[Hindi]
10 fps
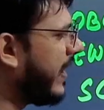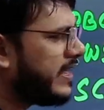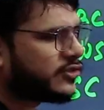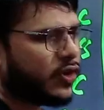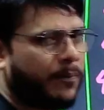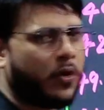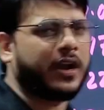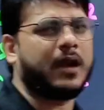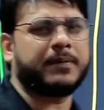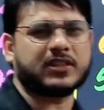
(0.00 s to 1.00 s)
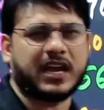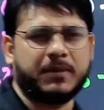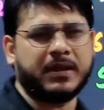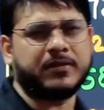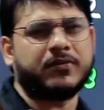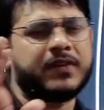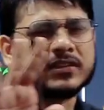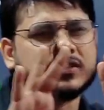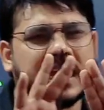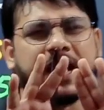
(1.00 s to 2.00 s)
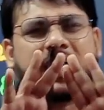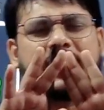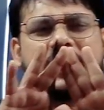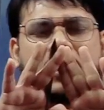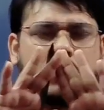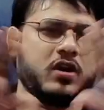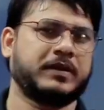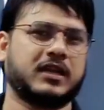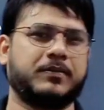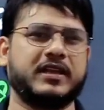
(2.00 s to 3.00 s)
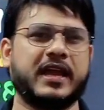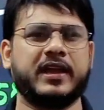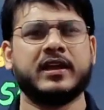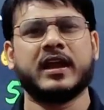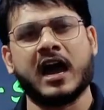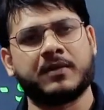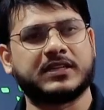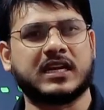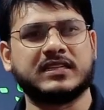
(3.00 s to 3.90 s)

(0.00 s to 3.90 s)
है इसको बोलकर बताने में वक्त जाया करने का कोई मतलब नहीं है हर बच्चा